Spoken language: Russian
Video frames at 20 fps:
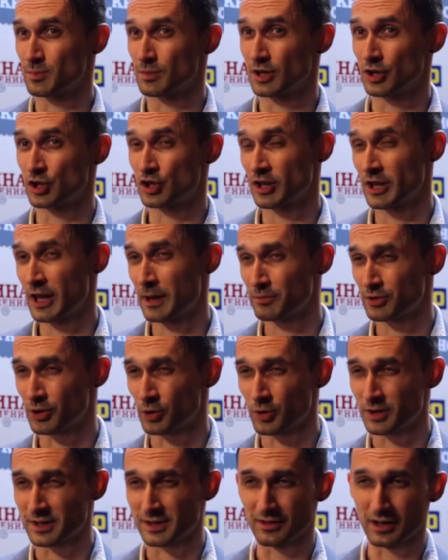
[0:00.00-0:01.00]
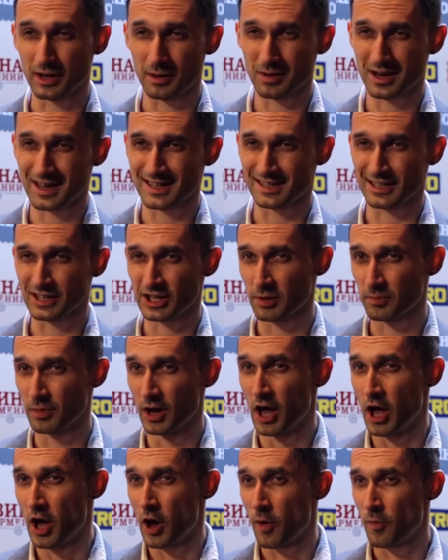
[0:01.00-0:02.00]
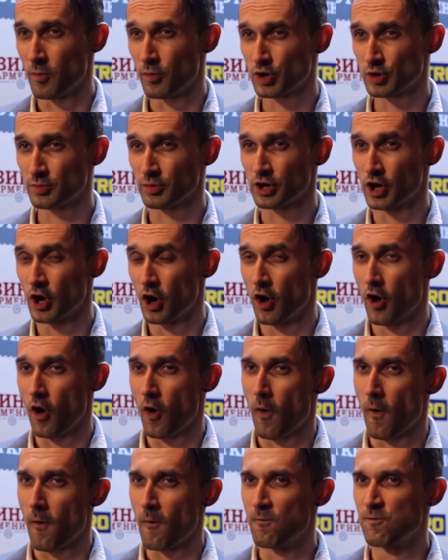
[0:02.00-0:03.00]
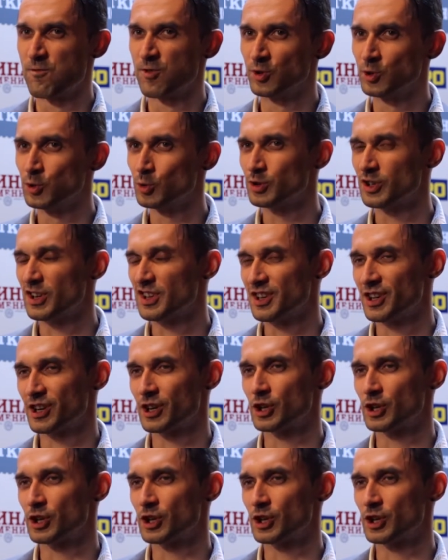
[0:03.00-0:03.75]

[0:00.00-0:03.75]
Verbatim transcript: мы начинаем такой своеобразный этап, может быть, внутренней